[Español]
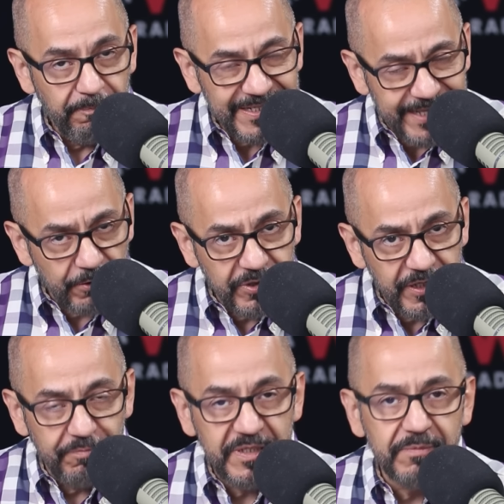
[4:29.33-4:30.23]
estar
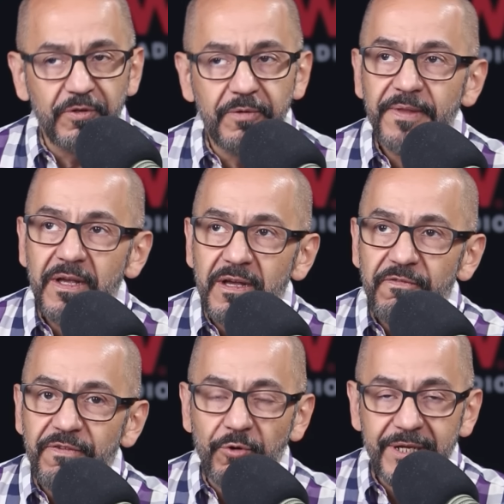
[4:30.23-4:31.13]
contigo mismo
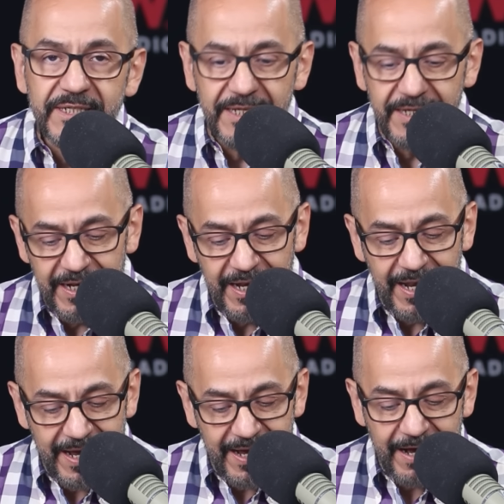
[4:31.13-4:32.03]
favorece
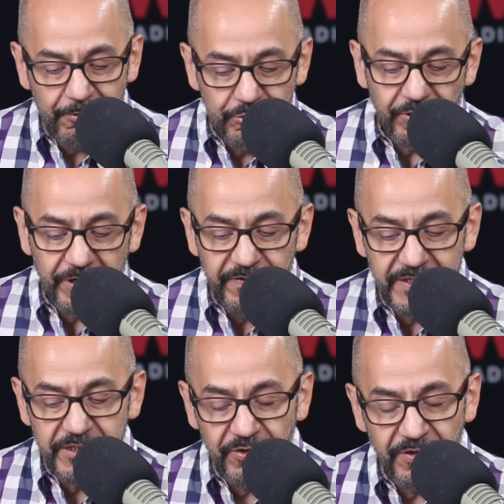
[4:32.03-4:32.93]
la
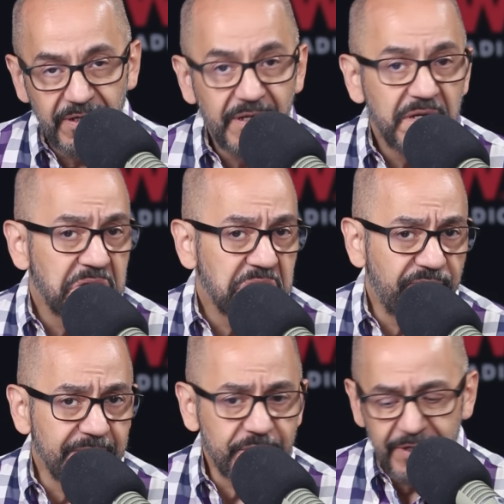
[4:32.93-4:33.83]
autorreflexión.
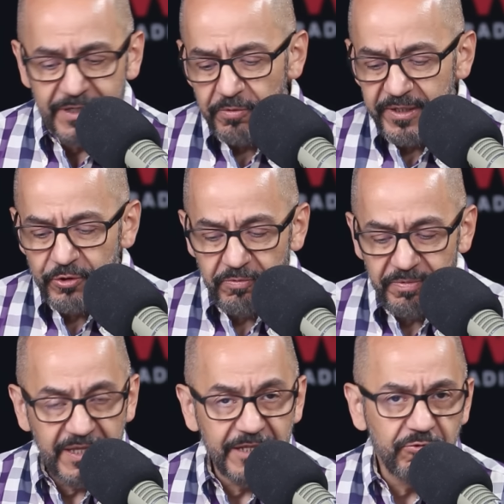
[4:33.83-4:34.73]
Reflexiona sobre tu
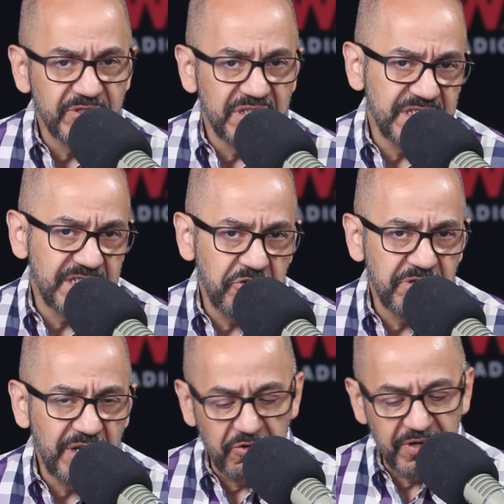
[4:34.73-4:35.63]
vida, tus
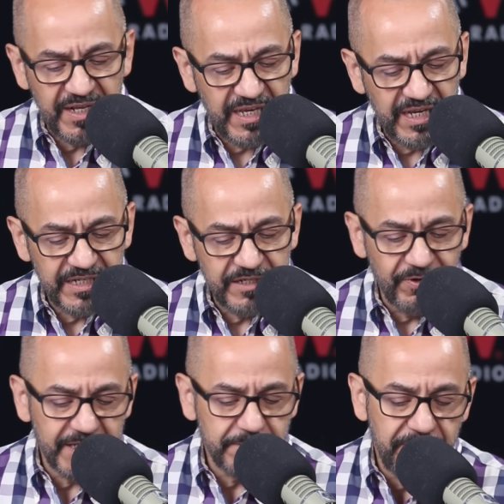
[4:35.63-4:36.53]
decisiones, lo que quieres, lo
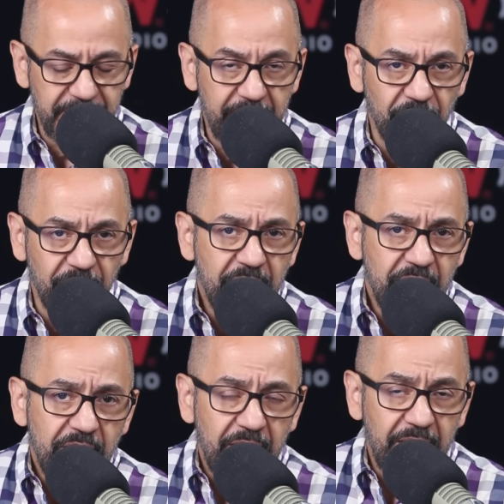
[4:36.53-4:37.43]
que has vivido,
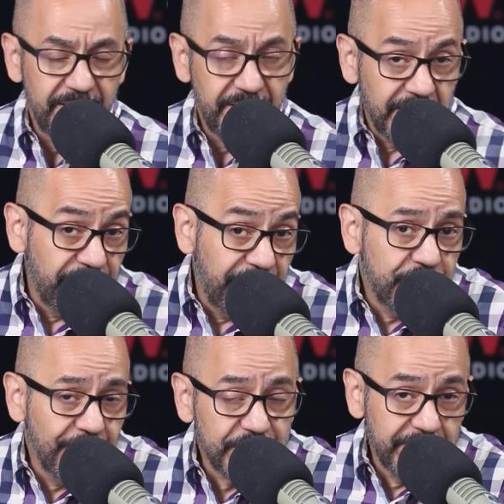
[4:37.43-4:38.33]
eh,
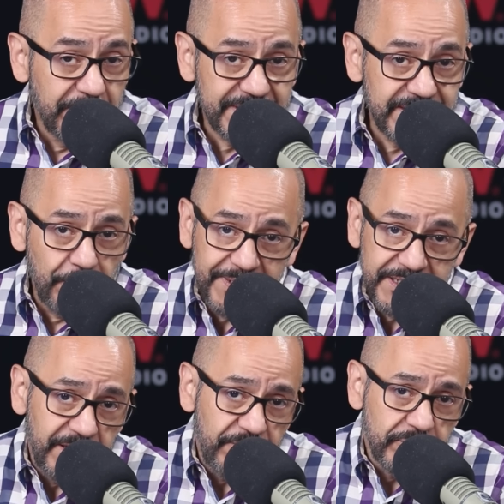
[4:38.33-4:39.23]
reflexiona sobre pasado,
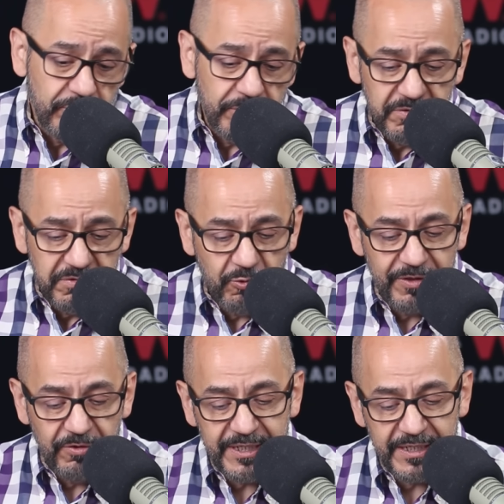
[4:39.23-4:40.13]
presente y futuro
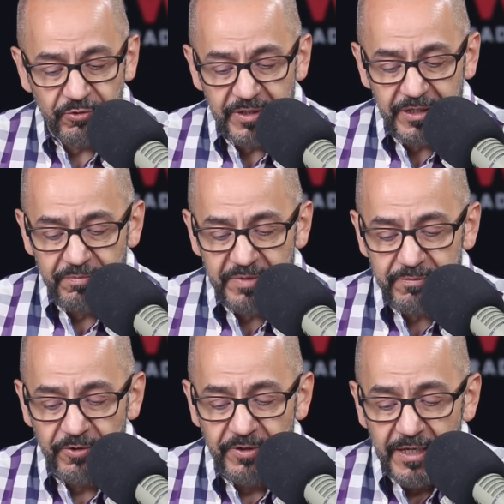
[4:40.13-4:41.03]
cuando estás contigo
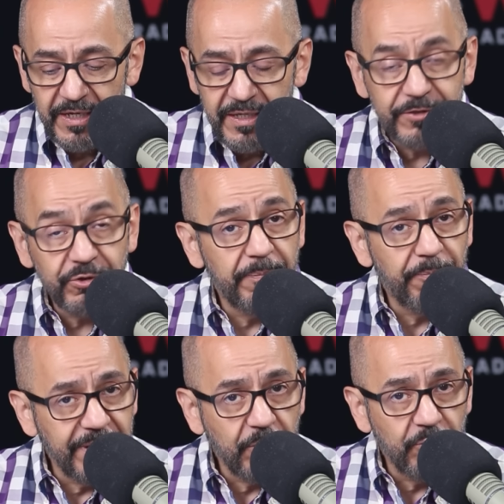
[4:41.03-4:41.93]
mismo y eso te
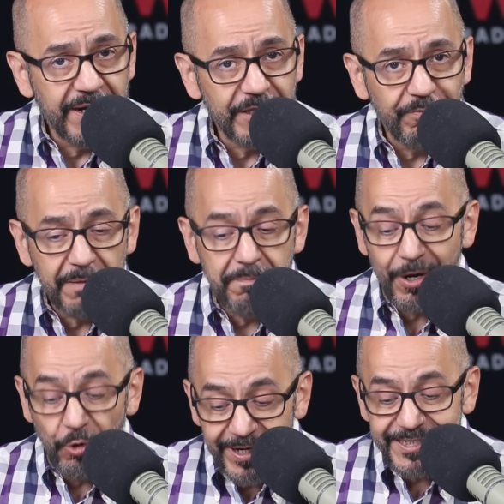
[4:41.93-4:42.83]
puede ayudar a tomar
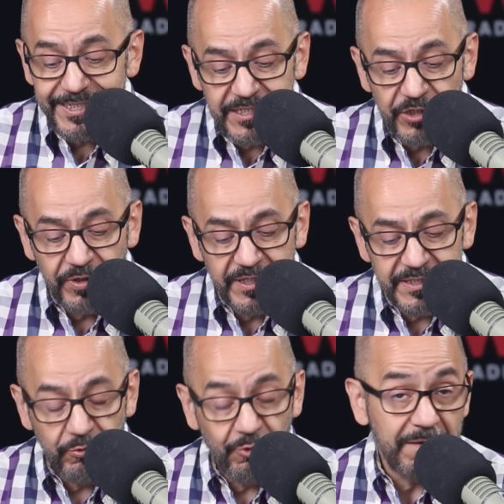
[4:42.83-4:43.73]
mejores
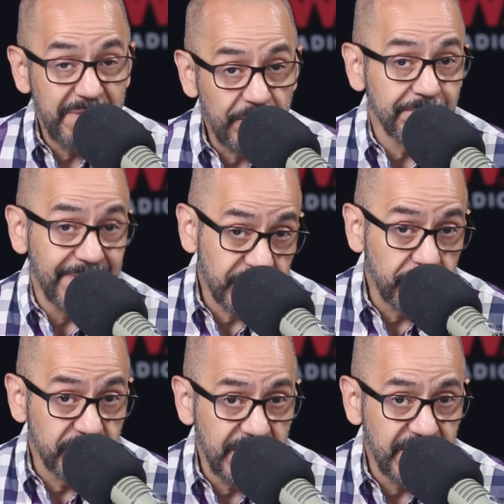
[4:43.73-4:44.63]
decisiones o al menos más
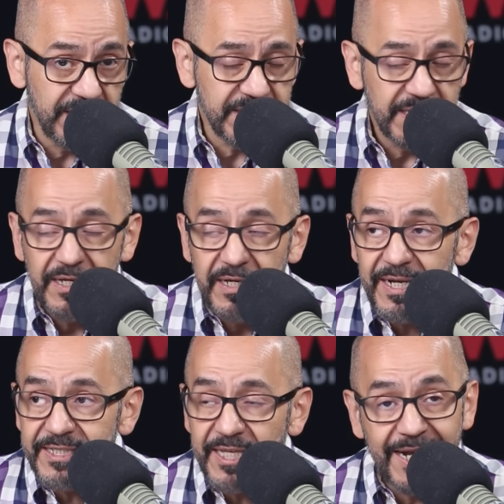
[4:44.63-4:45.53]
conscientes
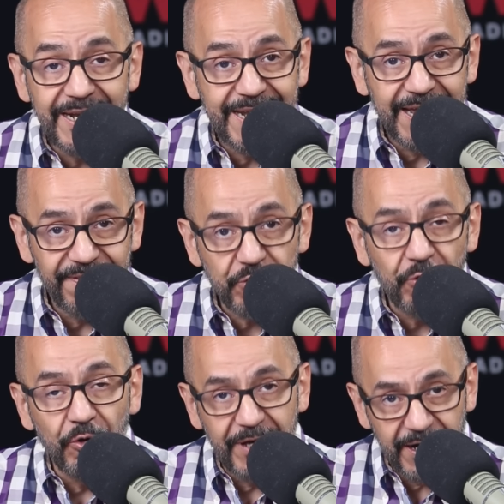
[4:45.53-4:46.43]
que estén alineadas
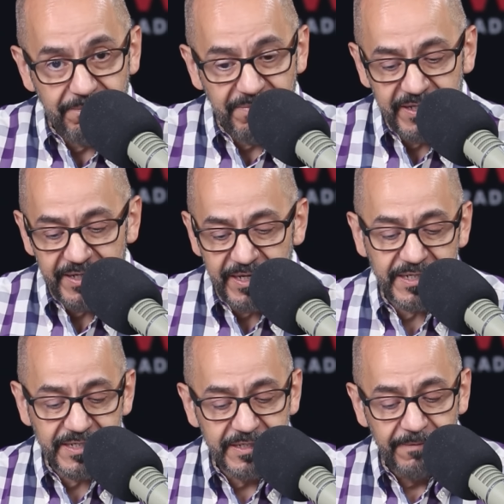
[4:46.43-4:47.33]
con lo que realmente
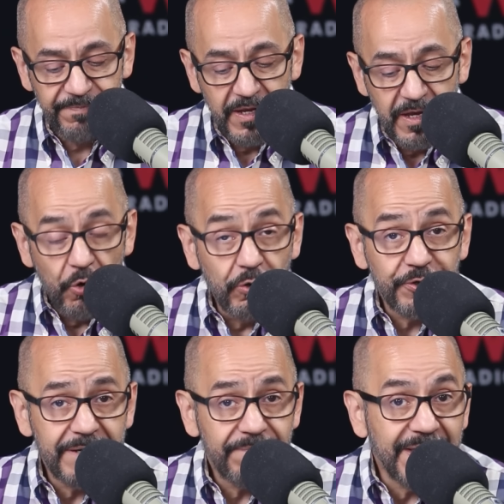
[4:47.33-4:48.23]
quieres.
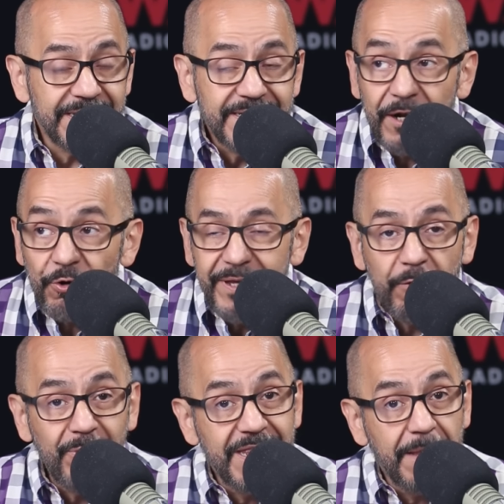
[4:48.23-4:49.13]
Otra es desarrollar
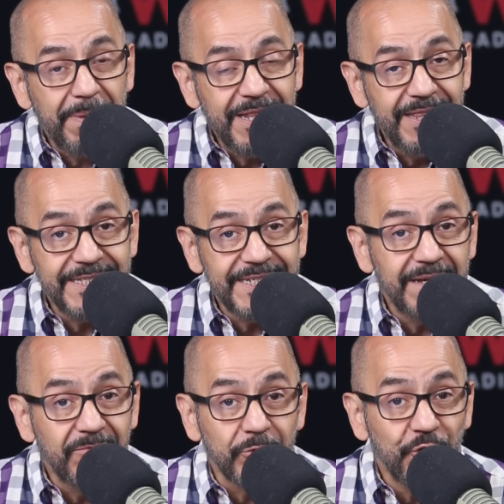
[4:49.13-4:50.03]
una independencia
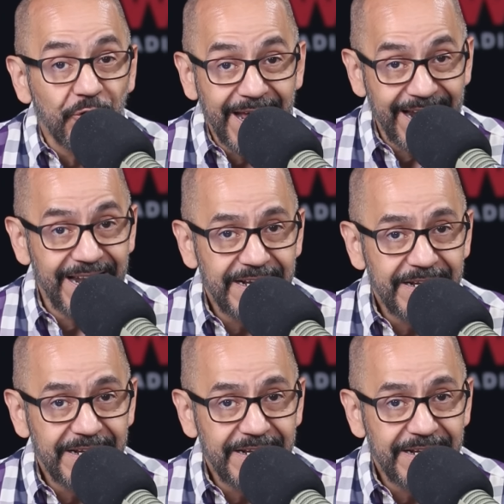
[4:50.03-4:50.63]
emocional.